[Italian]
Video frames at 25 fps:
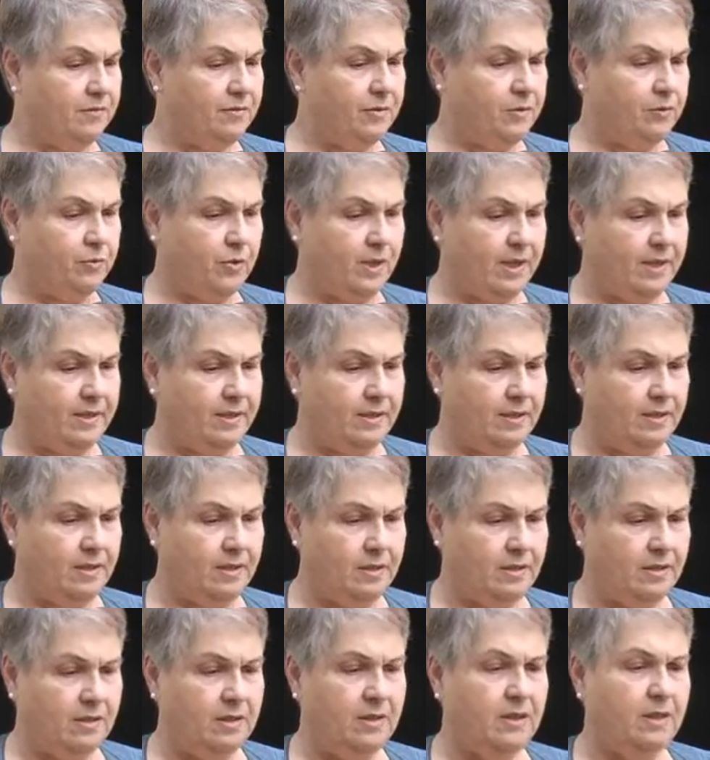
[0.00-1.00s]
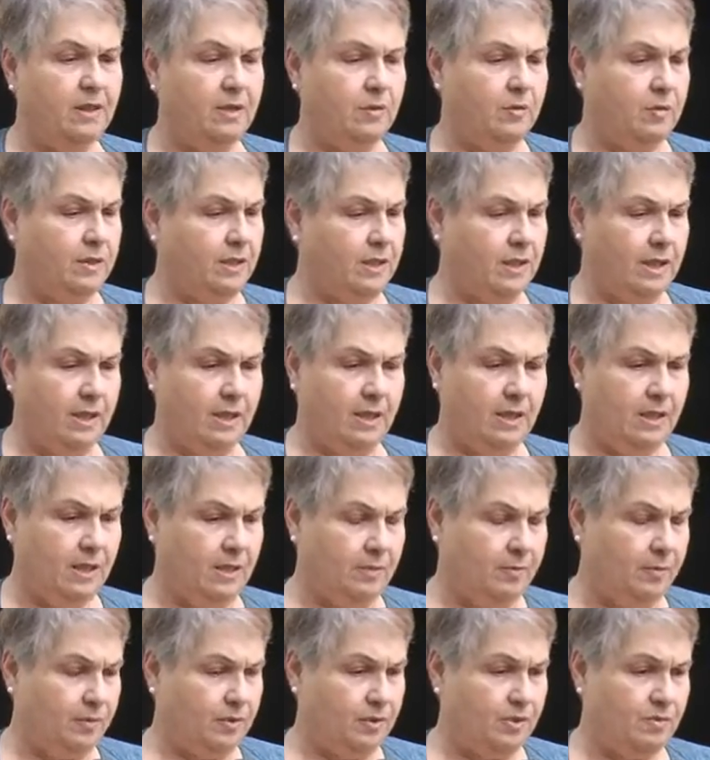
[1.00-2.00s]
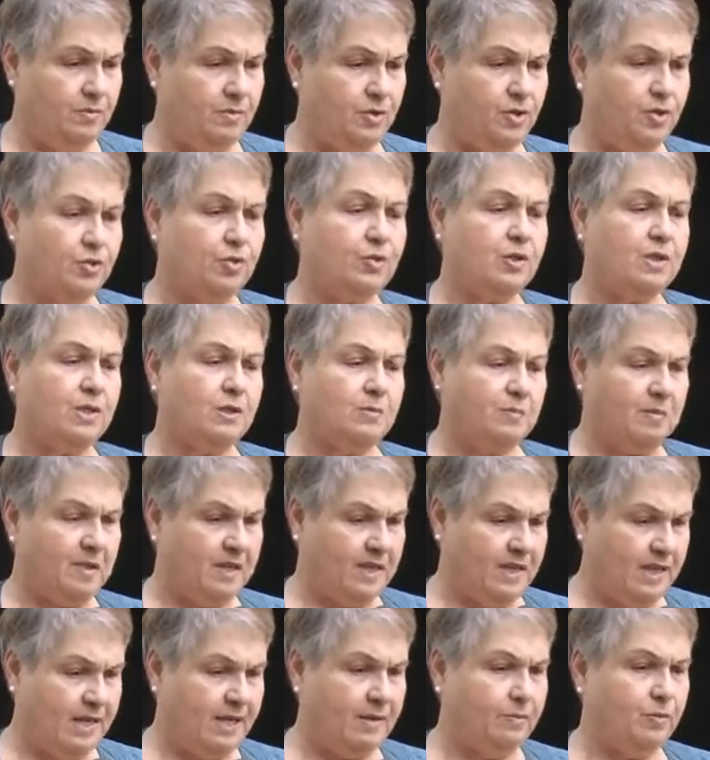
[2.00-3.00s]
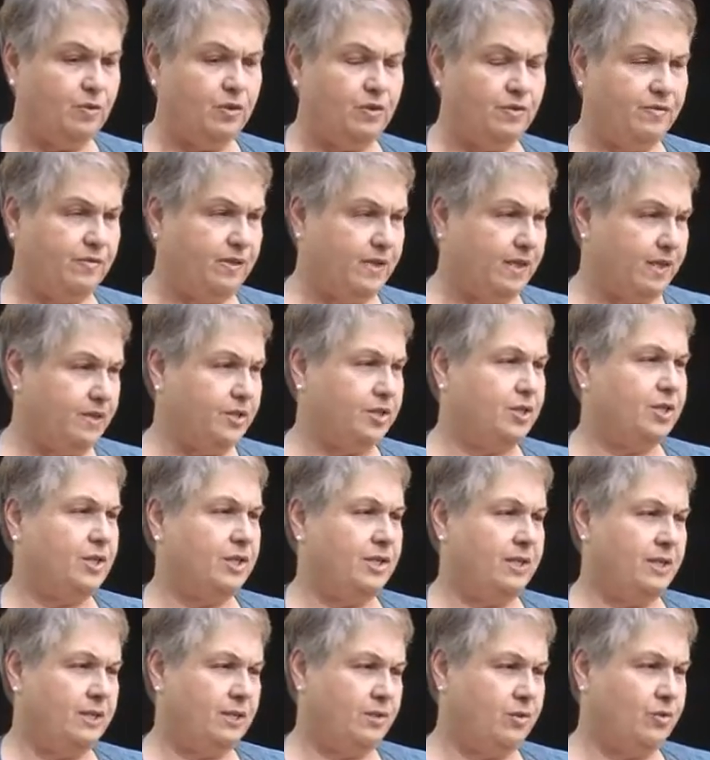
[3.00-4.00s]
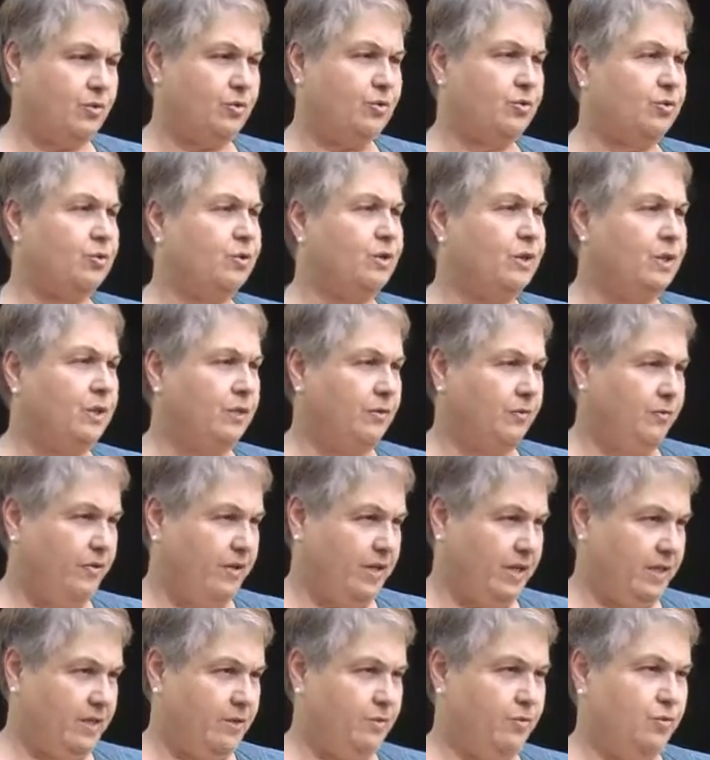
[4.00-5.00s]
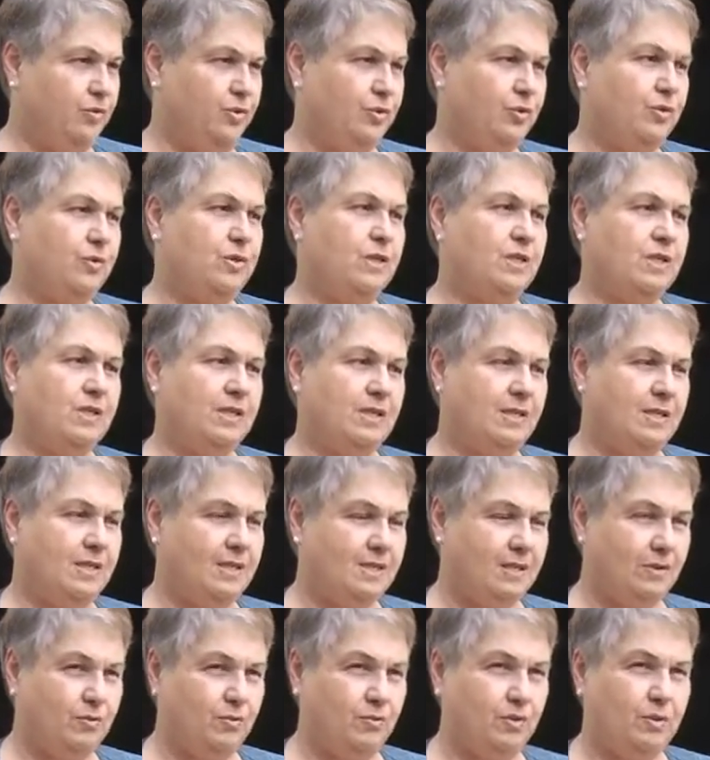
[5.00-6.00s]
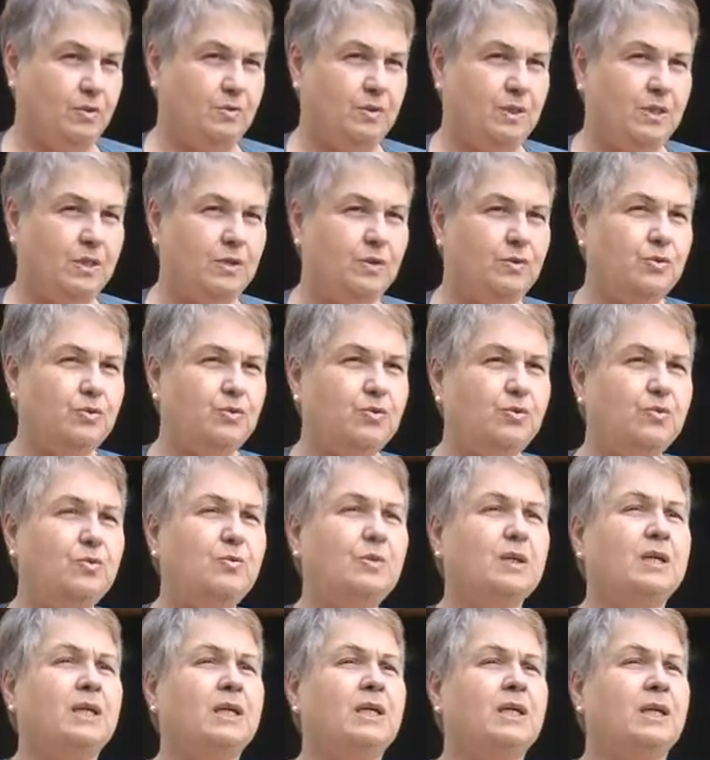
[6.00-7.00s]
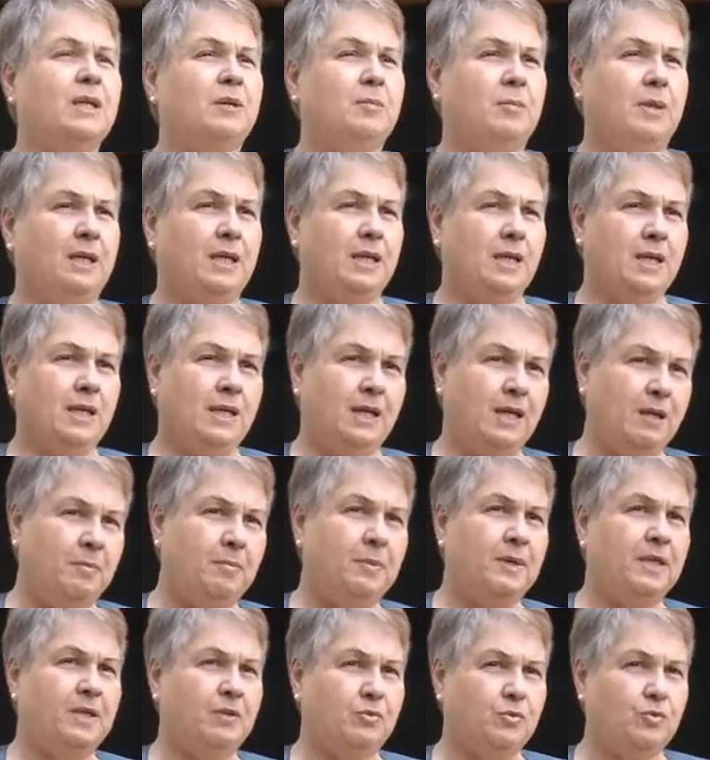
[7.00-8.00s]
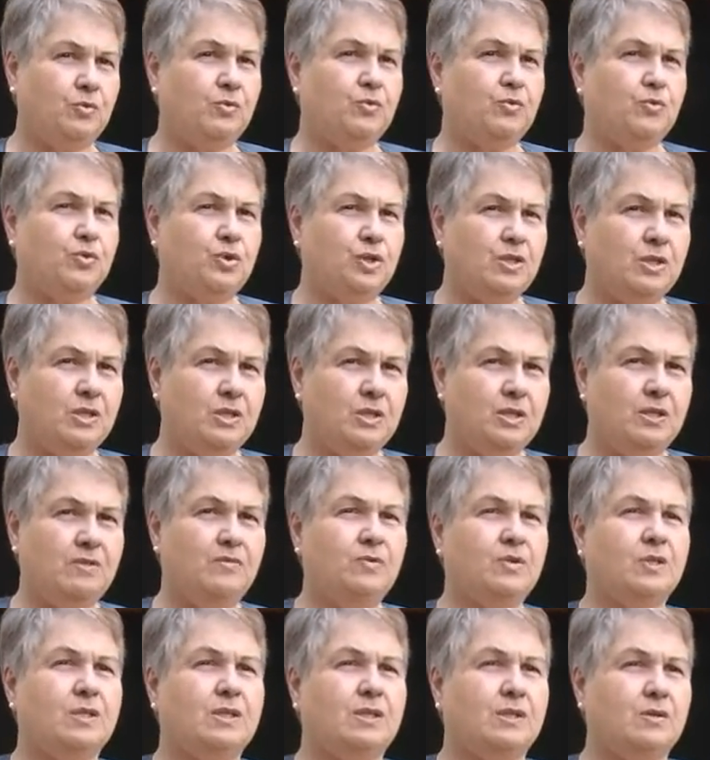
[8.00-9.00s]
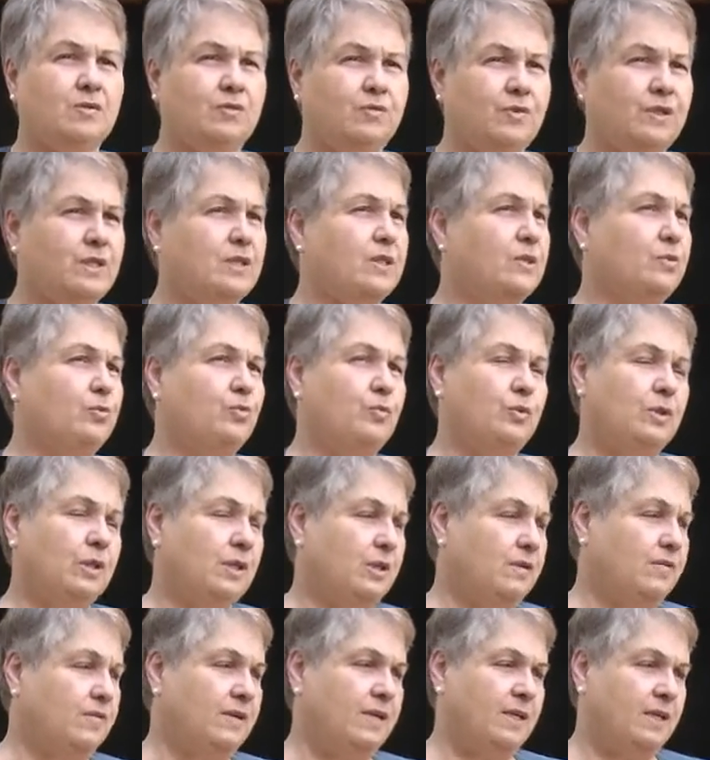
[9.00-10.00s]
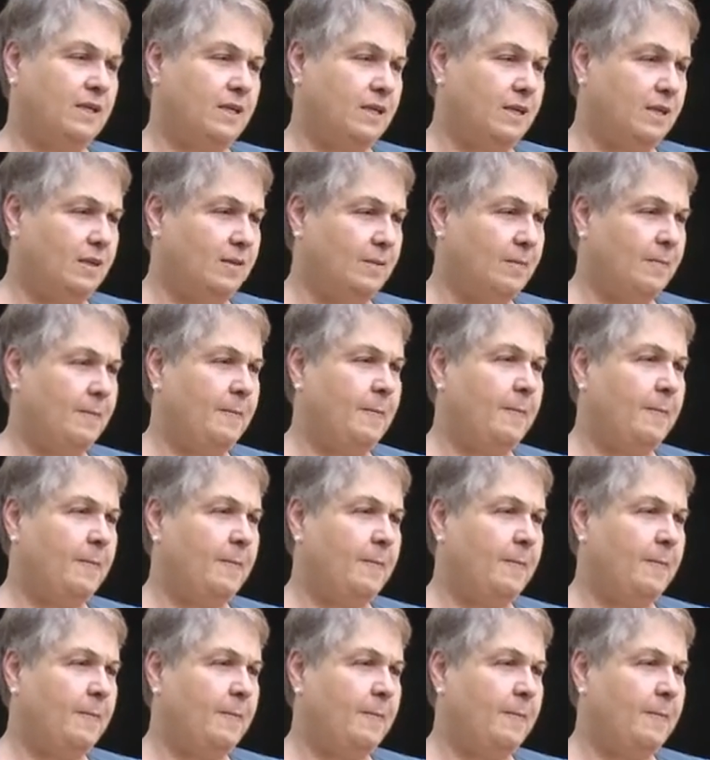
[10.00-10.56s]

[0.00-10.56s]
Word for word: i figuranti, quindi ne, nei prossimi giorni speriamo di farcela entro Ferragosto ad assegnare tutti quanti i costumi, perché nel periodo successivo andranno fatte tutte le varie